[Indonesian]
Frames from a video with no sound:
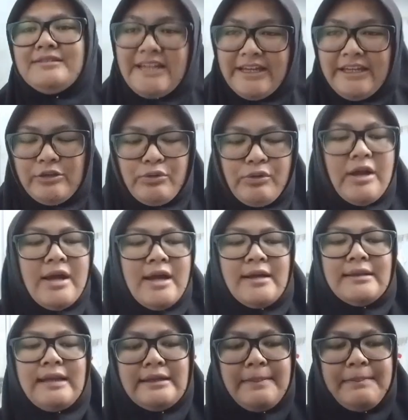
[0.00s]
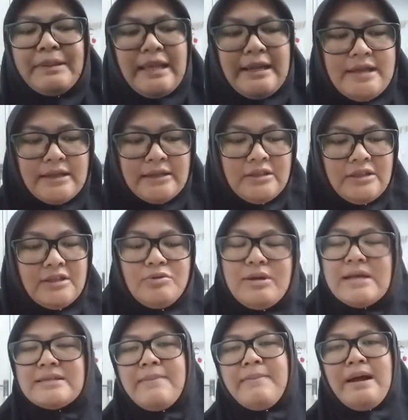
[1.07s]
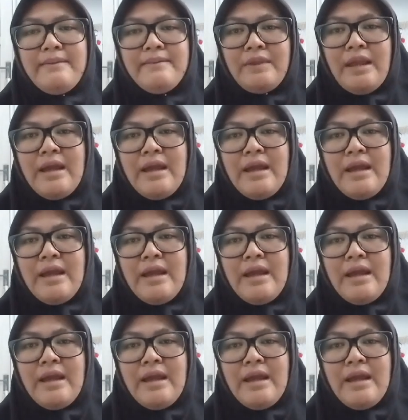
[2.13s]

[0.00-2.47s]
kayak gitu. Nah, di pertanyaan ini juga sama.